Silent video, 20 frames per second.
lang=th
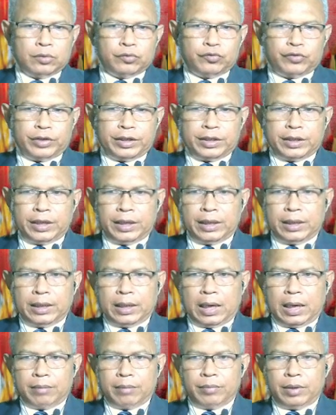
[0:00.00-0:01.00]
treating นะ
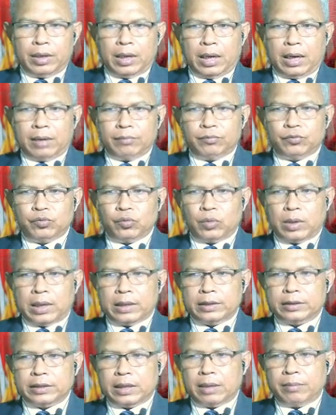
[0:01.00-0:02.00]
ครับ behave
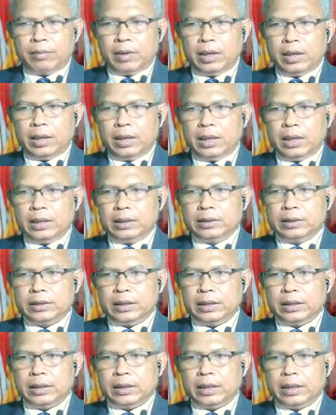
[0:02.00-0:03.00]
towards somebody in
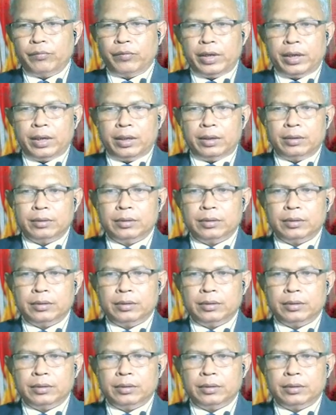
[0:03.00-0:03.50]
certain way